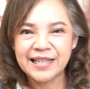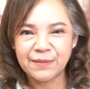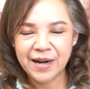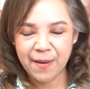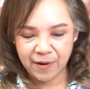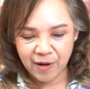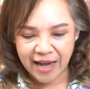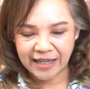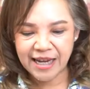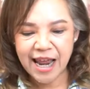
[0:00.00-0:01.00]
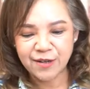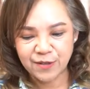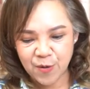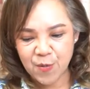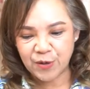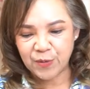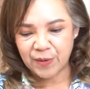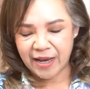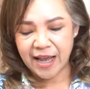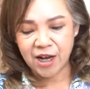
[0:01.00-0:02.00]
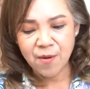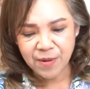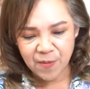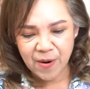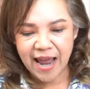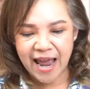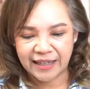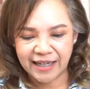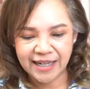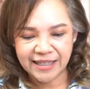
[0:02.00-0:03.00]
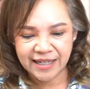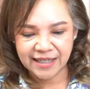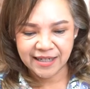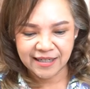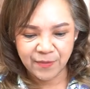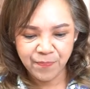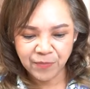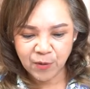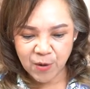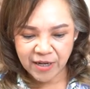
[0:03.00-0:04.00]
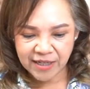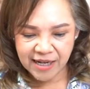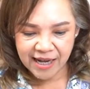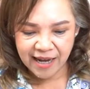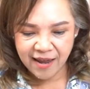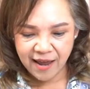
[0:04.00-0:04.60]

สำหรับใครที่ยังโสดอยู่นะคะก็มีโอกาสที่จะเจอคนที่